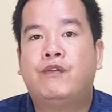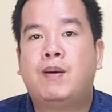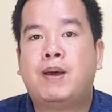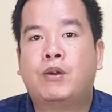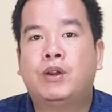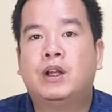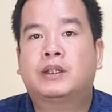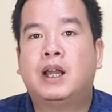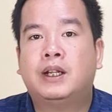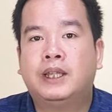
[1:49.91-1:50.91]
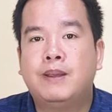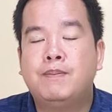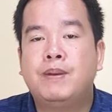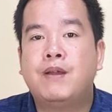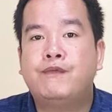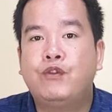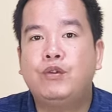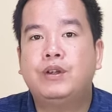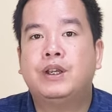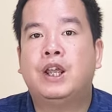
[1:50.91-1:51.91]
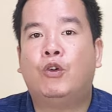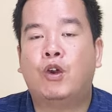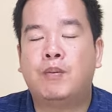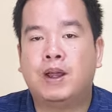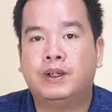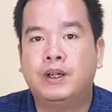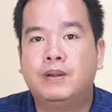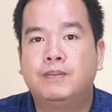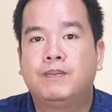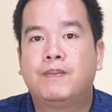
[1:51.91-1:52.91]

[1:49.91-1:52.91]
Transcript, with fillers: và bạn còn được tặng thêm 5 phút để gọi mạng nữa.